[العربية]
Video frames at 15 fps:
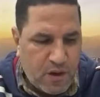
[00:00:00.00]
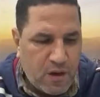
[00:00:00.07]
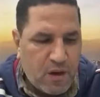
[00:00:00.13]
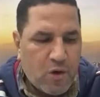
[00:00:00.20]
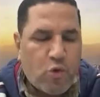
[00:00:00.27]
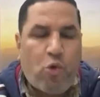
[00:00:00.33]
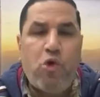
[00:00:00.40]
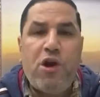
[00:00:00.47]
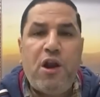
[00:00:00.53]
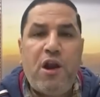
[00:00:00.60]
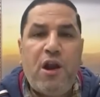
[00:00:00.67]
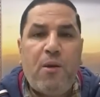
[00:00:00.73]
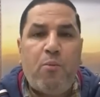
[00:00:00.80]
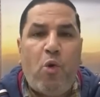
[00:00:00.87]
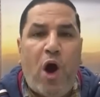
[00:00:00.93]
كل
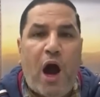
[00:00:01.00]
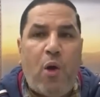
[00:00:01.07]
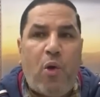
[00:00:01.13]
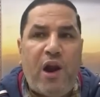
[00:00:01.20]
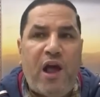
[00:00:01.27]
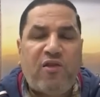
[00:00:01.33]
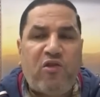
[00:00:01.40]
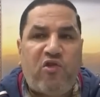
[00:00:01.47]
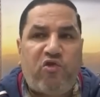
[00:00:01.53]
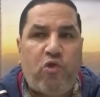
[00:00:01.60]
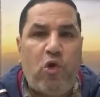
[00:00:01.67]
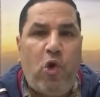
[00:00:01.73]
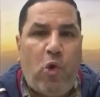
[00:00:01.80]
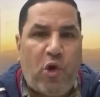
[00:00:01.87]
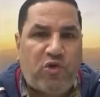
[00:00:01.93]
محاولات
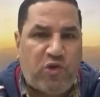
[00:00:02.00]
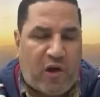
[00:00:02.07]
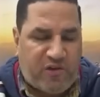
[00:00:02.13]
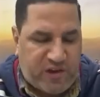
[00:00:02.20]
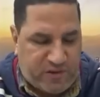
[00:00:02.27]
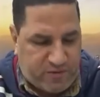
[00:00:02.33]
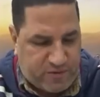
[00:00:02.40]
الصلح والتعصيب